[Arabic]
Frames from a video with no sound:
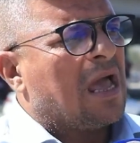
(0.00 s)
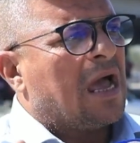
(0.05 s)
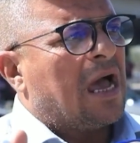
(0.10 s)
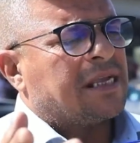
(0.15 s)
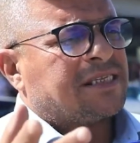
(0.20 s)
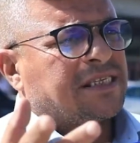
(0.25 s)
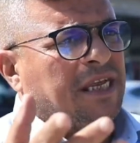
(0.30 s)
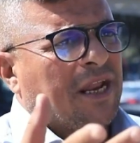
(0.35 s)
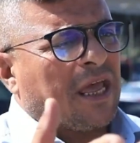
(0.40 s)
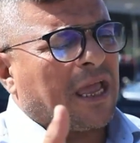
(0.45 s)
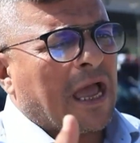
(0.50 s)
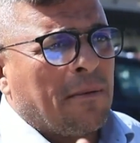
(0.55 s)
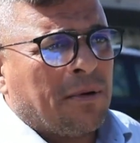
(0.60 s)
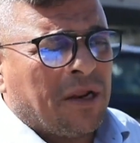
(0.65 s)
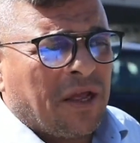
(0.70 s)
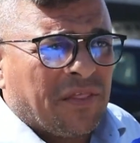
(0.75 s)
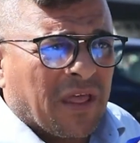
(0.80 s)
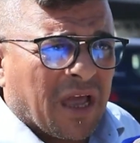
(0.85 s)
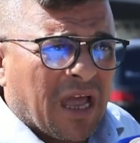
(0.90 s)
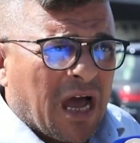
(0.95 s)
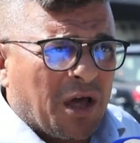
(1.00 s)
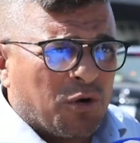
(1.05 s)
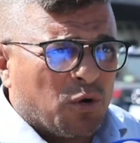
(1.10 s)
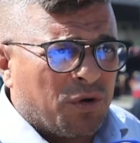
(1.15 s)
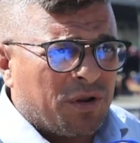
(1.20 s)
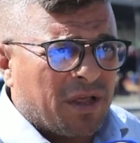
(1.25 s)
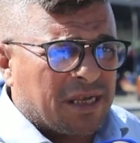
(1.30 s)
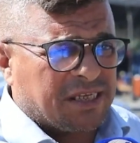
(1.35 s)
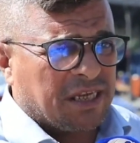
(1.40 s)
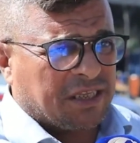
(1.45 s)
هسه احنا قبل عندنا
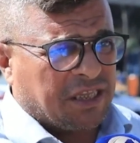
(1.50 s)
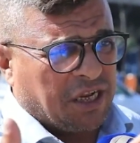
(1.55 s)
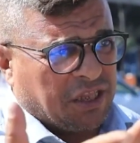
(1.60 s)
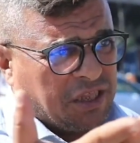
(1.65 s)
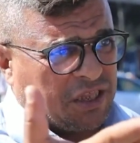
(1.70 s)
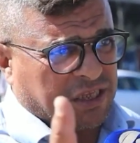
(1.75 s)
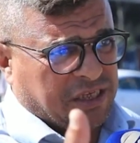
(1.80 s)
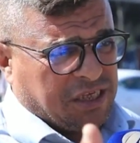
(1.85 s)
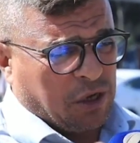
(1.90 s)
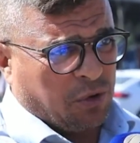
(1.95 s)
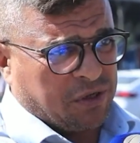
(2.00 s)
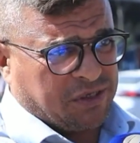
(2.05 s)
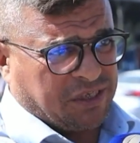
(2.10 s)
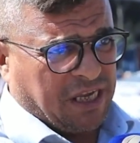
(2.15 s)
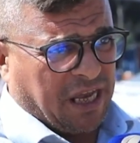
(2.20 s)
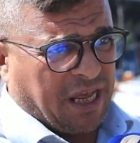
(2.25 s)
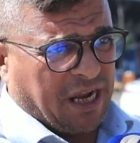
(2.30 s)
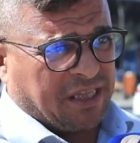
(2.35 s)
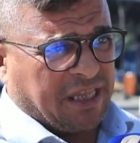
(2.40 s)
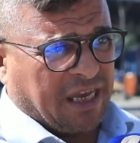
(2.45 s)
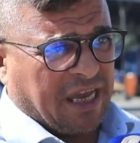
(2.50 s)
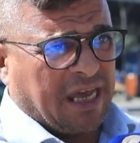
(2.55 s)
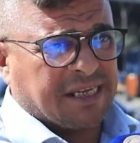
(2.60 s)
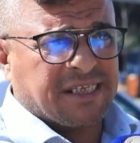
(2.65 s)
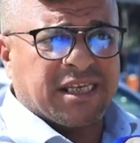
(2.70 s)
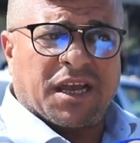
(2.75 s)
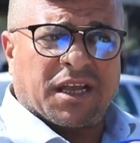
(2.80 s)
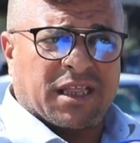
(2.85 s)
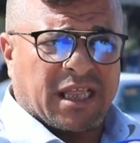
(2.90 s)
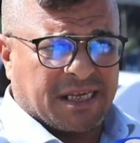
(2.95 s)
قانون هسه تريد تسوي السياره تغير
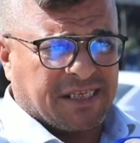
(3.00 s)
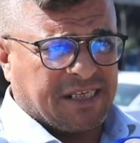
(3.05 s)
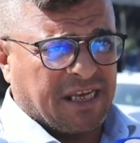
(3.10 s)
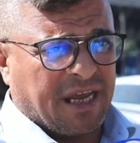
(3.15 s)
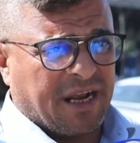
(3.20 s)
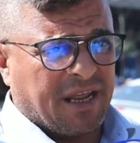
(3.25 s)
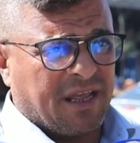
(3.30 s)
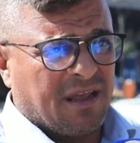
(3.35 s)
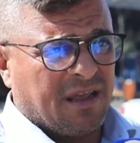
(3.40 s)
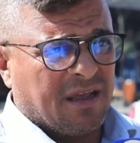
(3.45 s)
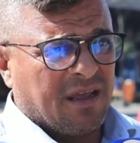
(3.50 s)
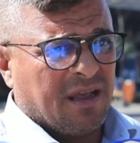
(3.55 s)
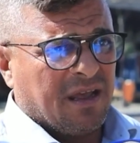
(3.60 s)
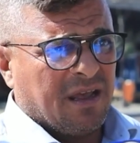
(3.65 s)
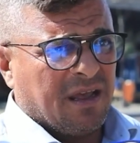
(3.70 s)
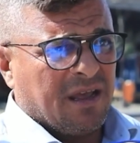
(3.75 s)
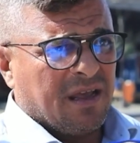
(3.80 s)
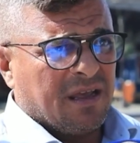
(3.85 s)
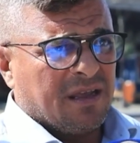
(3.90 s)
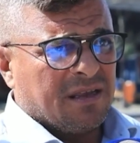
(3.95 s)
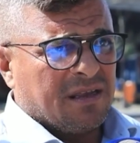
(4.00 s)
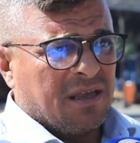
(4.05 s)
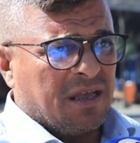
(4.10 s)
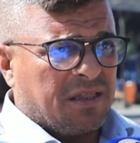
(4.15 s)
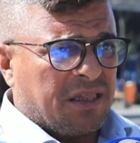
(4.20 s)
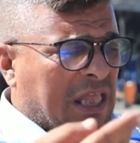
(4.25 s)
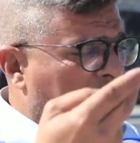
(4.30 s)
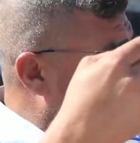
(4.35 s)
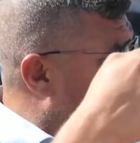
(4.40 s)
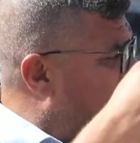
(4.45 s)
سقطك سياره
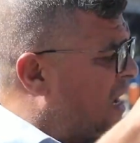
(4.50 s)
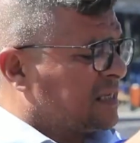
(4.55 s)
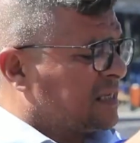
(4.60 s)
الدوله